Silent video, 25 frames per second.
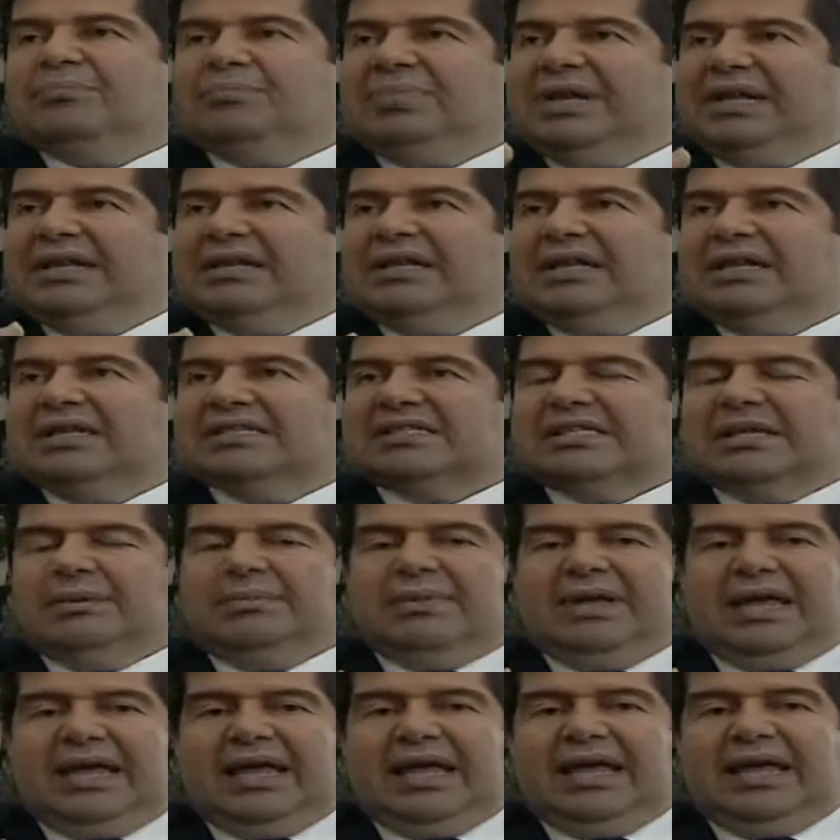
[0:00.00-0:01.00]
Bildiğiniz
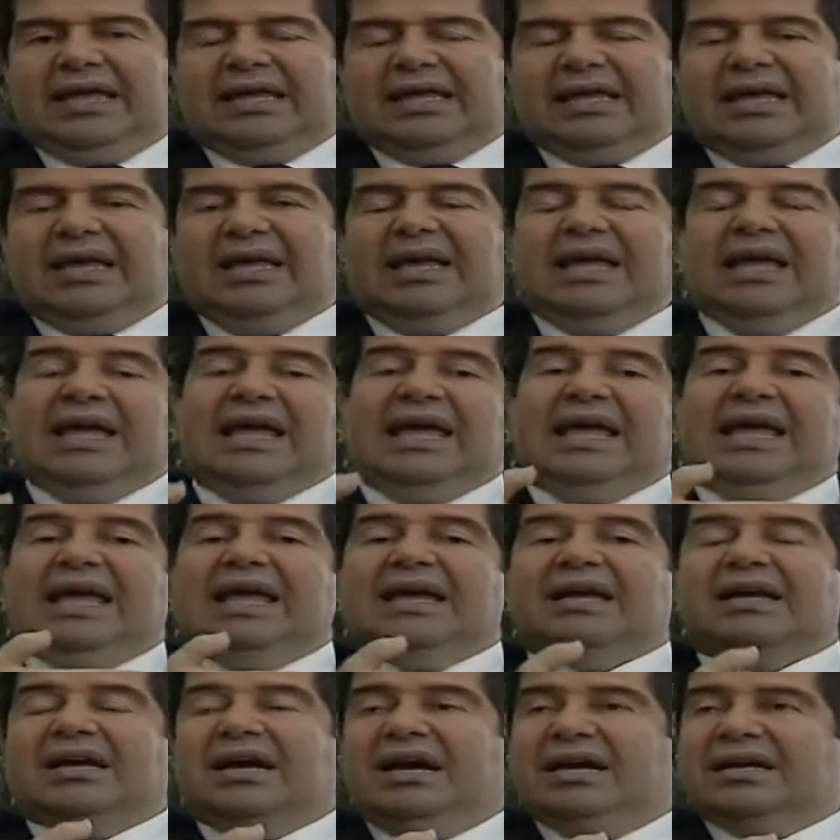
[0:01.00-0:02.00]
gibi EEG,
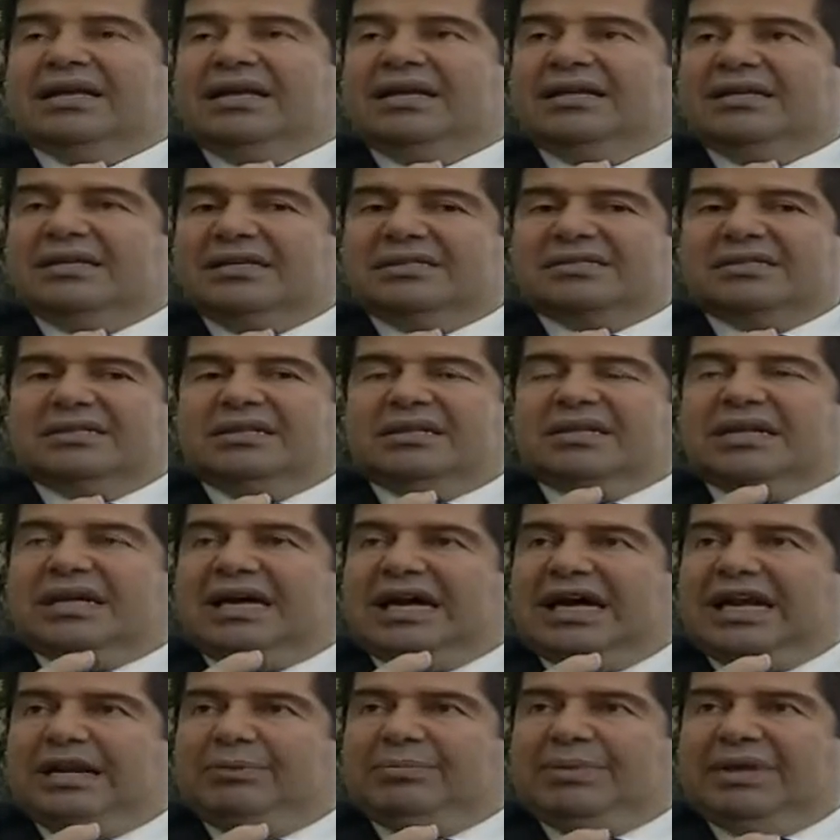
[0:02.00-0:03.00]
EKG nasıl
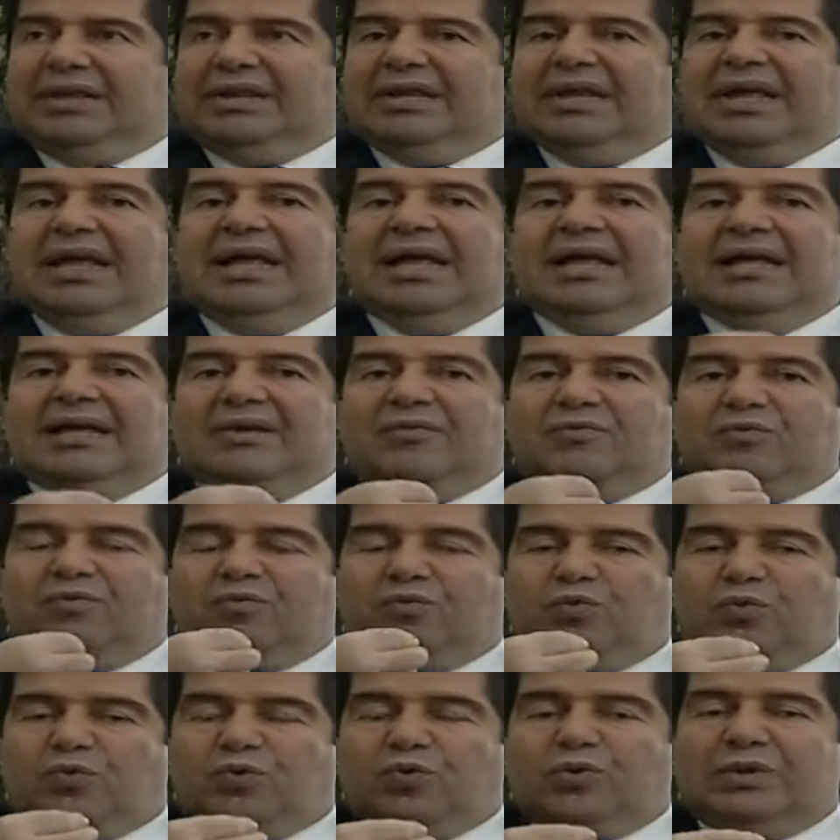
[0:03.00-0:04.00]
kalbin
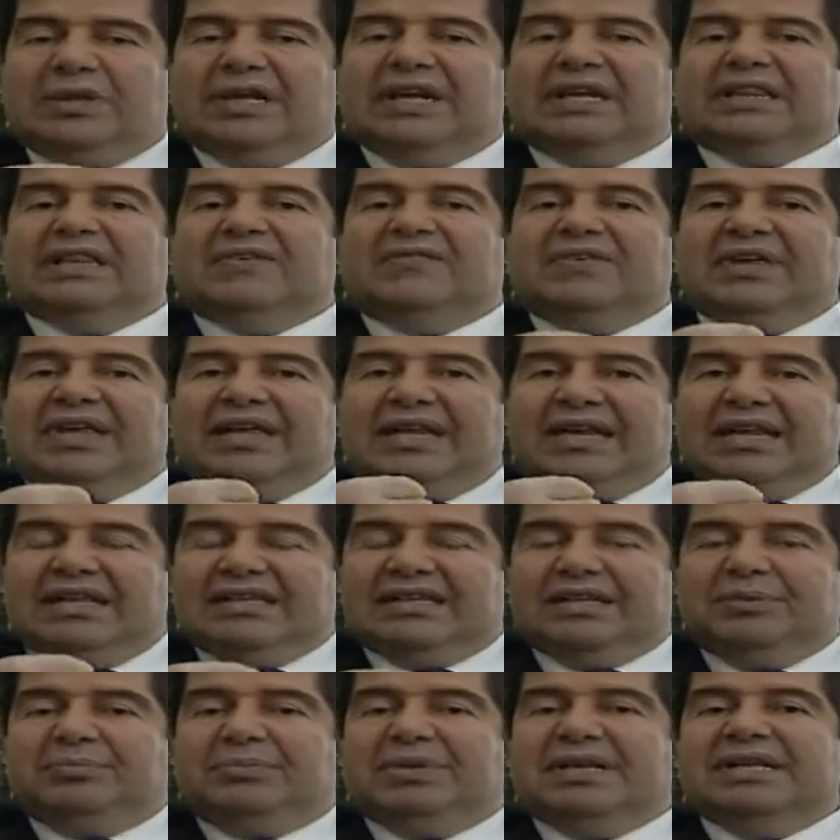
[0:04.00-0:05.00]
vurularını ve
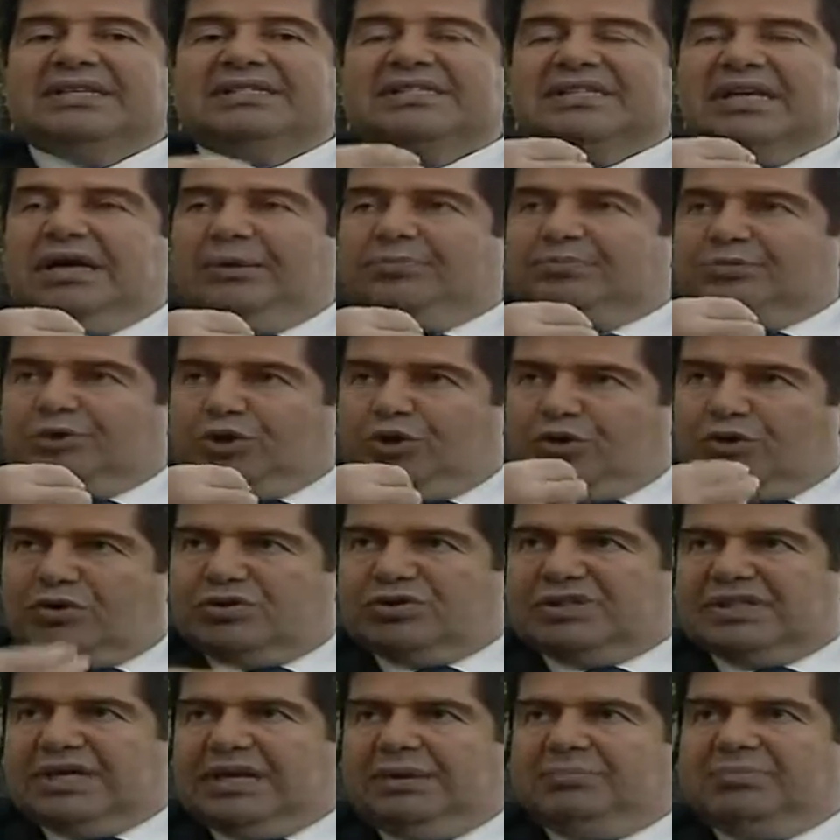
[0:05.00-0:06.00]
iletimini
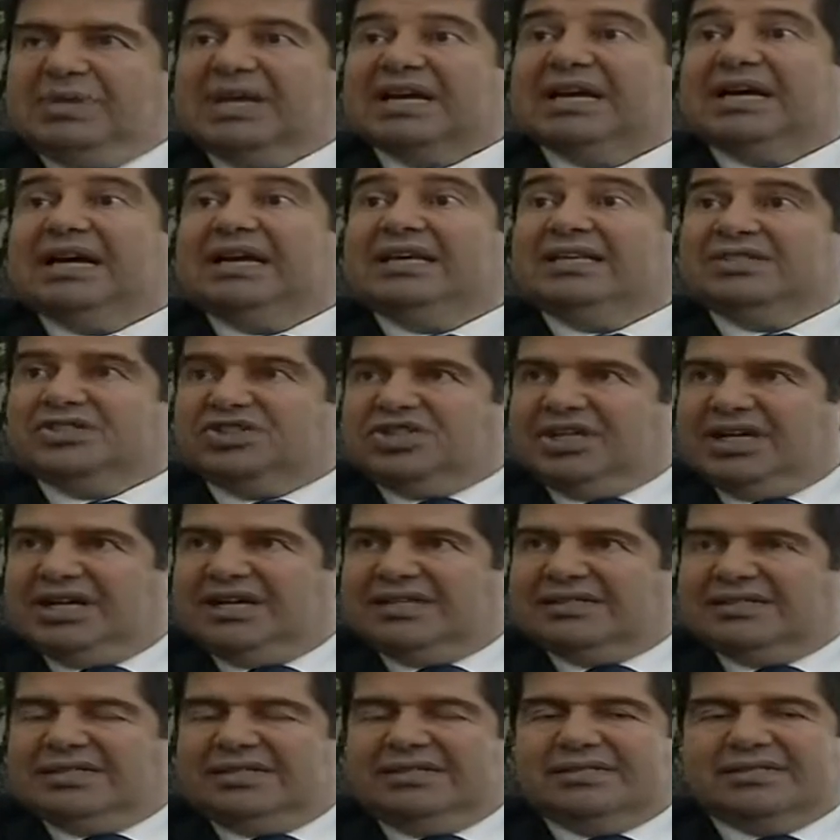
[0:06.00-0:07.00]
saptıyorsa bir kayıt
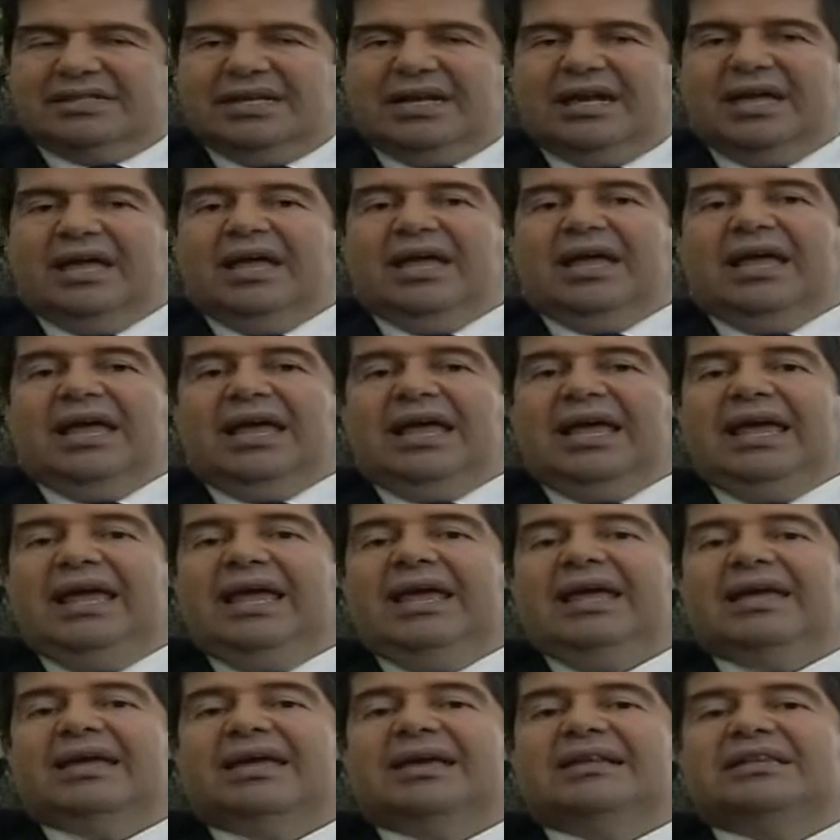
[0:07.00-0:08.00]
cihazıysa
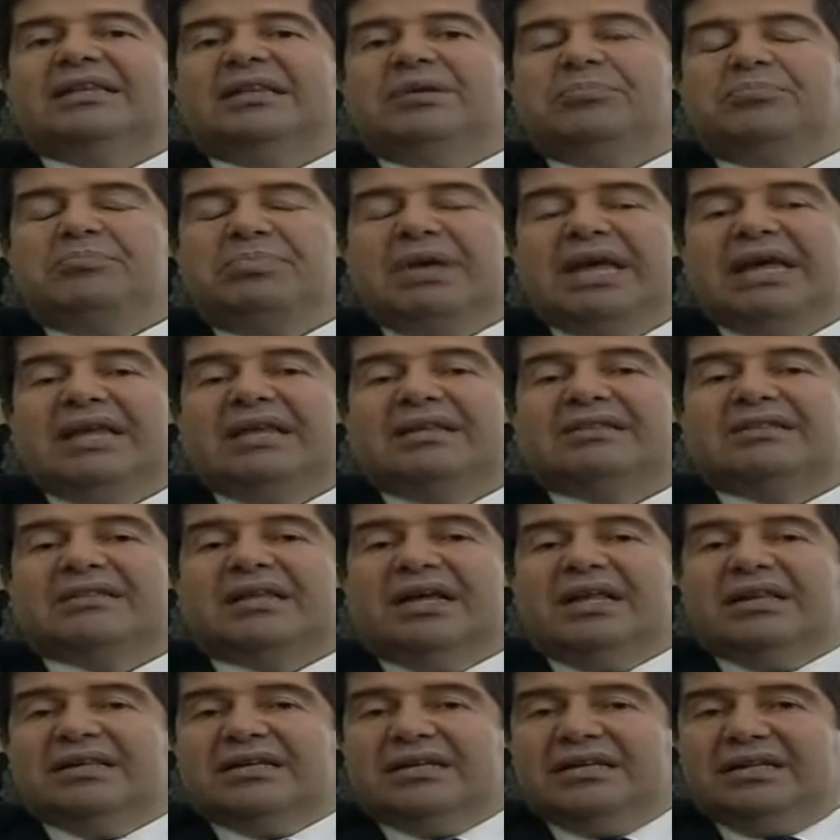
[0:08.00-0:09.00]
EEG'de beyin
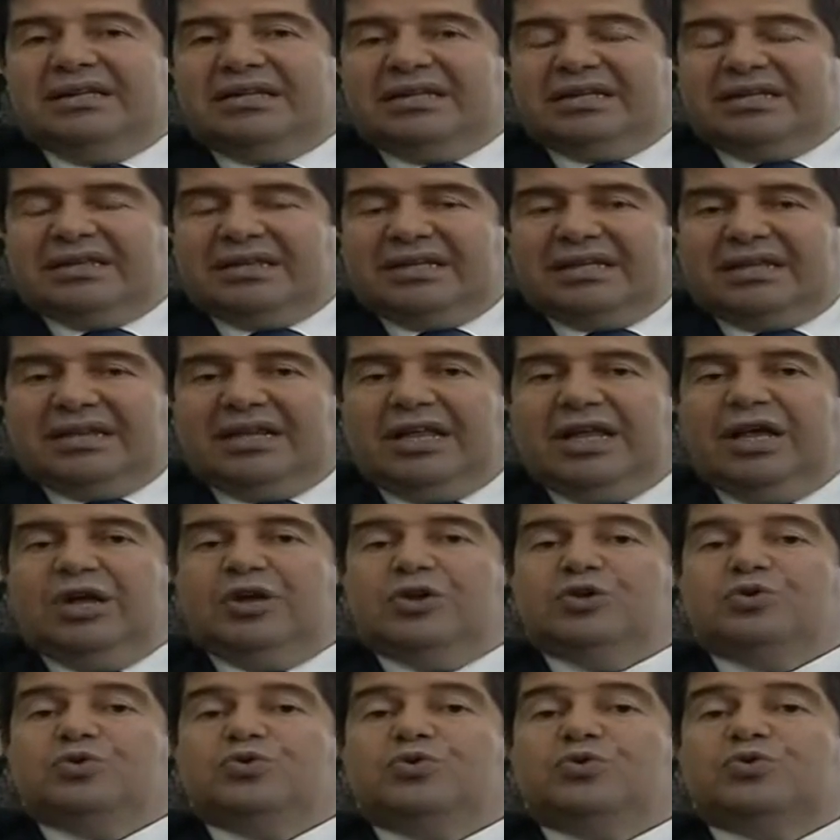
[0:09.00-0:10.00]
dalgalarının
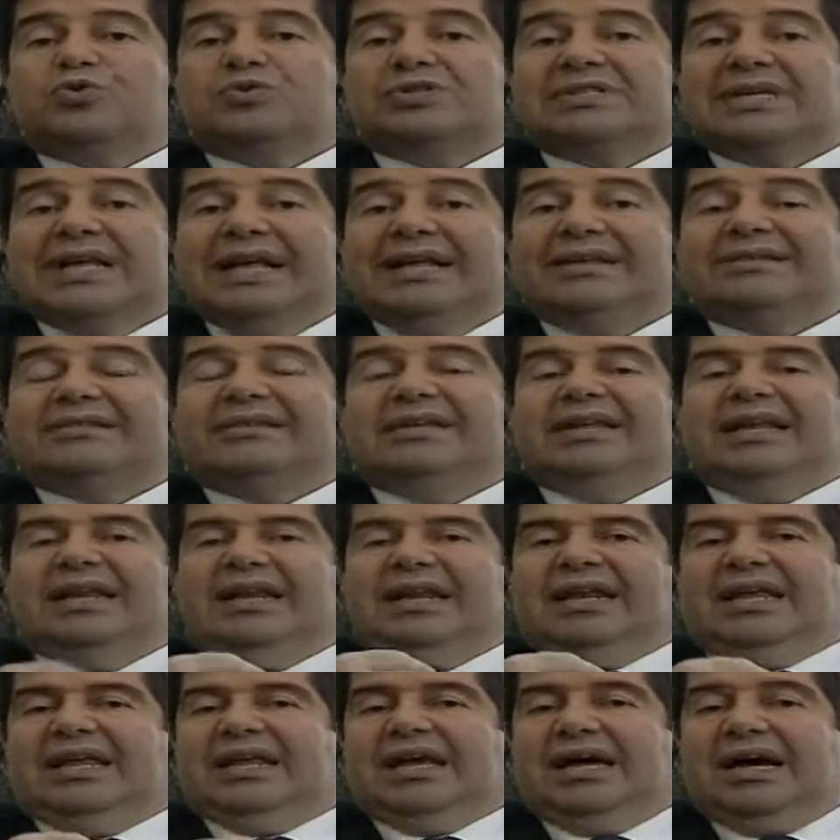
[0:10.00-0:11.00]

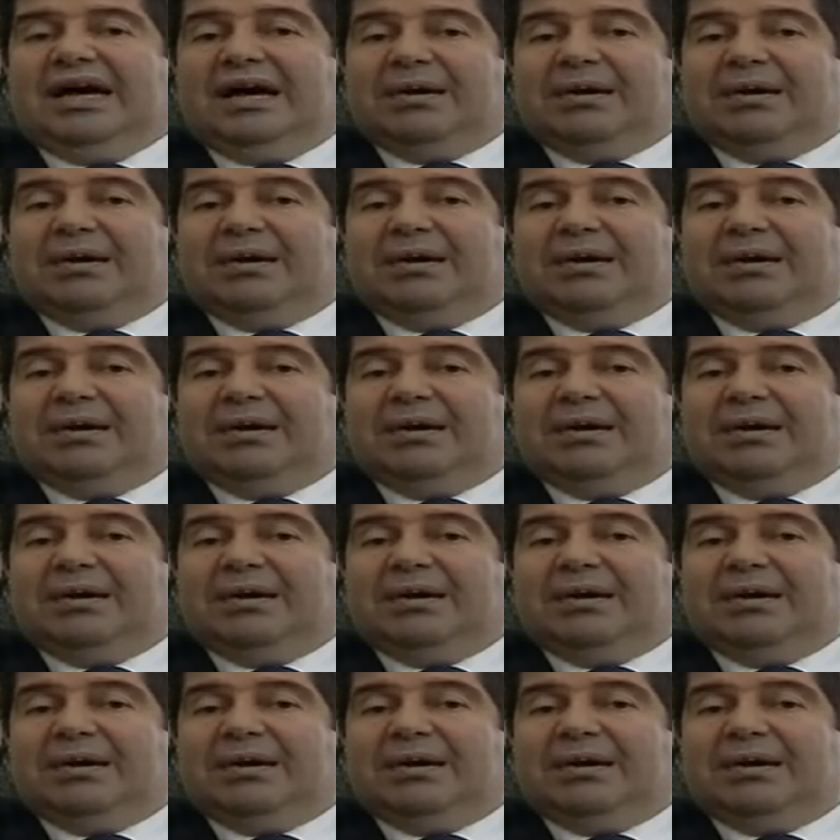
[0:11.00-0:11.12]
yükseltilerek,